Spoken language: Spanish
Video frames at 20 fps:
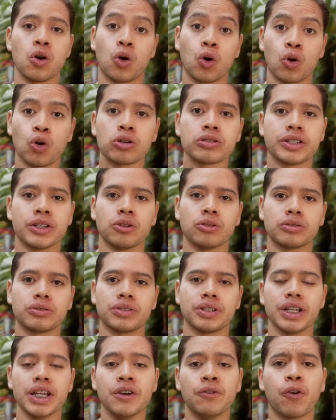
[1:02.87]
Conócenos
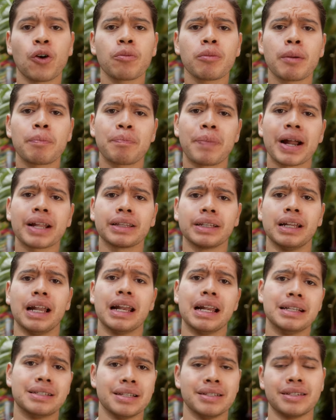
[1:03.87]
y forma parte de la
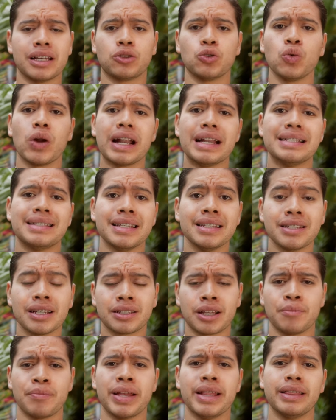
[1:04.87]
licenciatura en
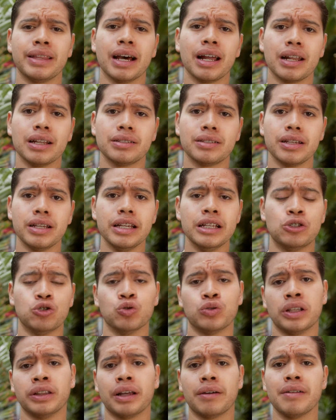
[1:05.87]
Ciencias Ambientales y
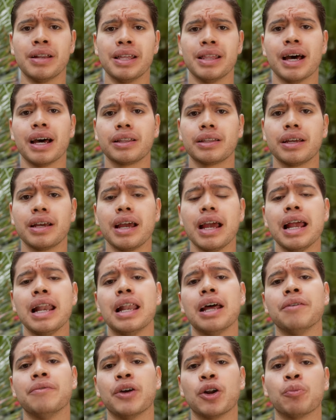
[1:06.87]
Sustentabilidad en
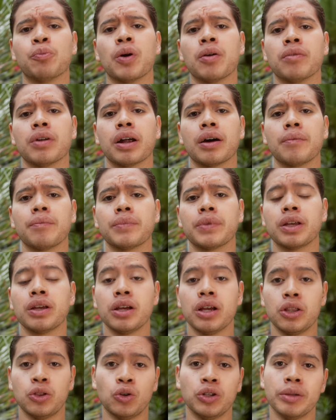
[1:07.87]
la Ibero Puebla,
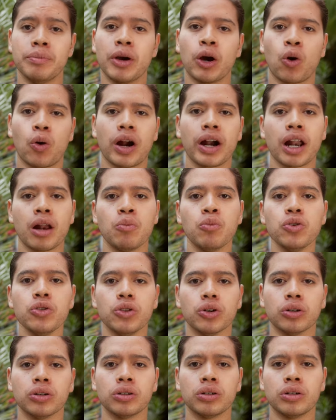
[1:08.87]
donde mejorar el
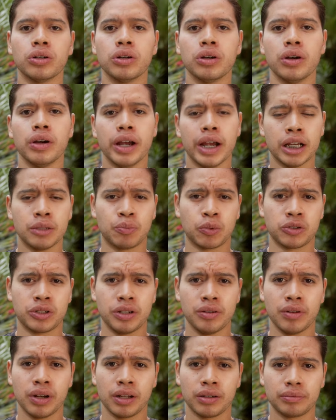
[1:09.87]
mundo es
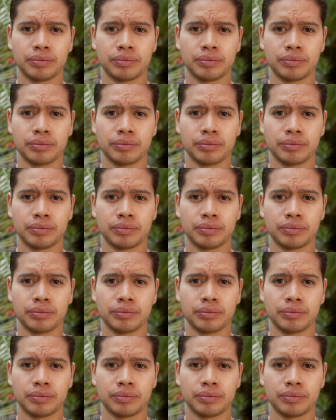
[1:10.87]
posible.